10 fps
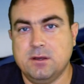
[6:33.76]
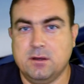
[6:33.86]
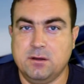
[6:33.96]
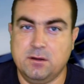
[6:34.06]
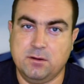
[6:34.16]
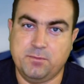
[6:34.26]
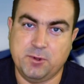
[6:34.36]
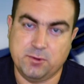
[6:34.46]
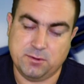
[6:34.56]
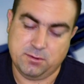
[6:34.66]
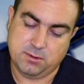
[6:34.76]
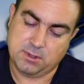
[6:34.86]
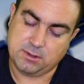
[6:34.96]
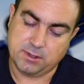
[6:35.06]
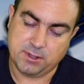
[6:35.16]
э, пилот
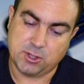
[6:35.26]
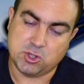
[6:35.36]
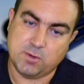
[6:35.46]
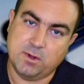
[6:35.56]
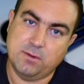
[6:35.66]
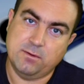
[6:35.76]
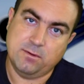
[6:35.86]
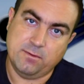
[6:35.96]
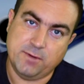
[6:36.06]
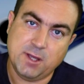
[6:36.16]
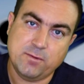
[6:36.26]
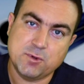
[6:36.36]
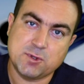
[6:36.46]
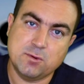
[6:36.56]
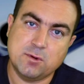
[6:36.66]
отклоняет штурвал в
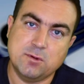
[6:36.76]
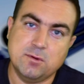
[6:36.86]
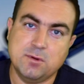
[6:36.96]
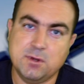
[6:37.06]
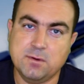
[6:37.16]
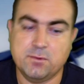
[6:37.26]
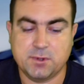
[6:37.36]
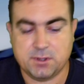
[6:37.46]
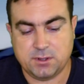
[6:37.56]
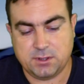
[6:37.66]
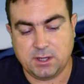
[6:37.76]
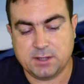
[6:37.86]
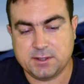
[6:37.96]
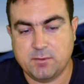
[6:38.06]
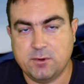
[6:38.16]
левую сторону, и вот
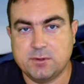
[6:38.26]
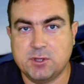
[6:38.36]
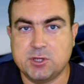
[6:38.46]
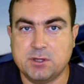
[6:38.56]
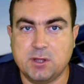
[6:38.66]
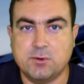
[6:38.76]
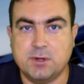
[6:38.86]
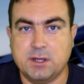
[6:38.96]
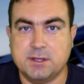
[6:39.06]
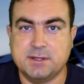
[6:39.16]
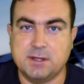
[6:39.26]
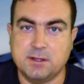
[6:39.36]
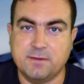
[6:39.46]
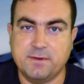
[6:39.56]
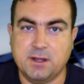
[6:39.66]
так самолет начинает гулять из
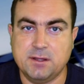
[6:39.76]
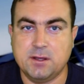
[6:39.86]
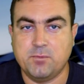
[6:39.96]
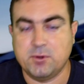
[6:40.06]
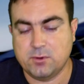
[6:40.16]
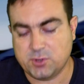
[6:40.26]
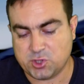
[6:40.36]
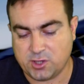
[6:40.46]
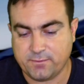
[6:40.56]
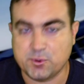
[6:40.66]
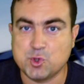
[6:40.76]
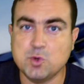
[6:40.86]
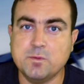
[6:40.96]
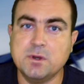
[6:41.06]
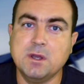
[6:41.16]
крена в крен, а пилот, сжав
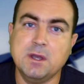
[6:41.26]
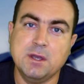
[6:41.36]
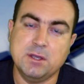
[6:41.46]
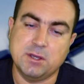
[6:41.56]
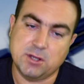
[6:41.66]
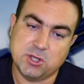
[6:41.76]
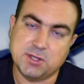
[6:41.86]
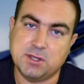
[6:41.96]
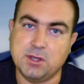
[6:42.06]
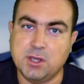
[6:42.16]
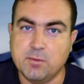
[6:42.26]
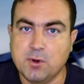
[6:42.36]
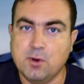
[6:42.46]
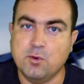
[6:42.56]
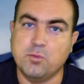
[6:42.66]
зубы, героически им
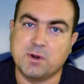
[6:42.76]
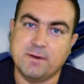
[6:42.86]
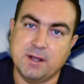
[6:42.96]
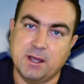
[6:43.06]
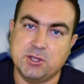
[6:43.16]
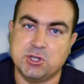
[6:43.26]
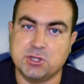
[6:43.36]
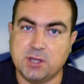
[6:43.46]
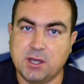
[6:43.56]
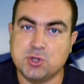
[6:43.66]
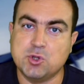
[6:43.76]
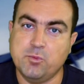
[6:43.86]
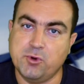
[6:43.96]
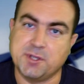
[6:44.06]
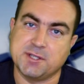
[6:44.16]
управляет, считая, что
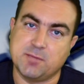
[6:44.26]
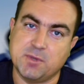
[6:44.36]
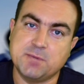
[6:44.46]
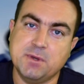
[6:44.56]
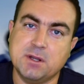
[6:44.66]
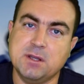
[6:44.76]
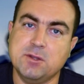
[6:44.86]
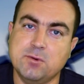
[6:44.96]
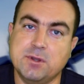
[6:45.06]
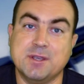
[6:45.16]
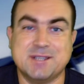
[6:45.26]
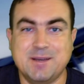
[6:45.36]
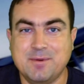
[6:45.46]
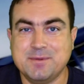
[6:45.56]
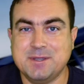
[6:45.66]
борется с атмосферой, ну а на
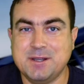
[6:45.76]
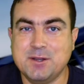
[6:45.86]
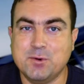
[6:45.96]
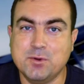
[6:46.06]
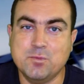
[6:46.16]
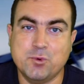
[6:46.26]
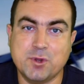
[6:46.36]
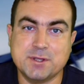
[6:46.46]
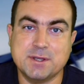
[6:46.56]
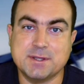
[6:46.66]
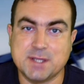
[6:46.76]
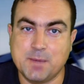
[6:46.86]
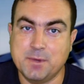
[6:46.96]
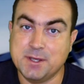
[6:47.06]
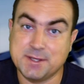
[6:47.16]
самом деле он борется
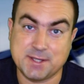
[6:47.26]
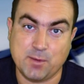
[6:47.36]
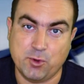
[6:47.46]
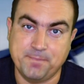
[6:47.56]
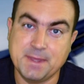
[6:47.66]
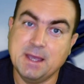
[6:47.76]
сам с собой.